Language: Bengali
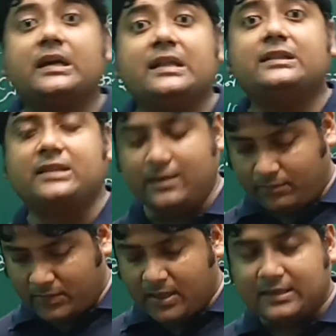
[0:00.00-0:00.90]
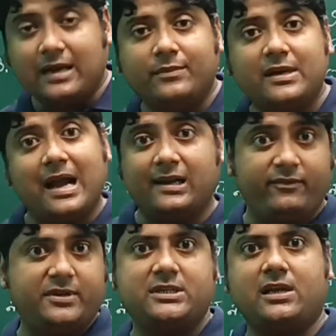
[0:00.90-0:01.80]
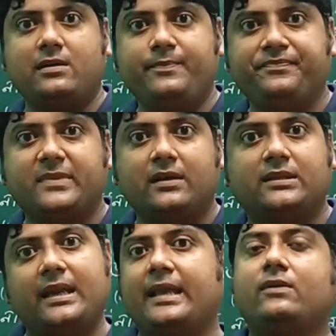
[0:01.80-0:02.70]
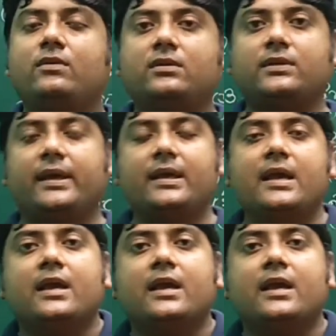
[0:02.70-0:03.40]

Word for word: কৃত্রিম তার মানে আর্টিফিশিয়াল তাহলে এগুলোতে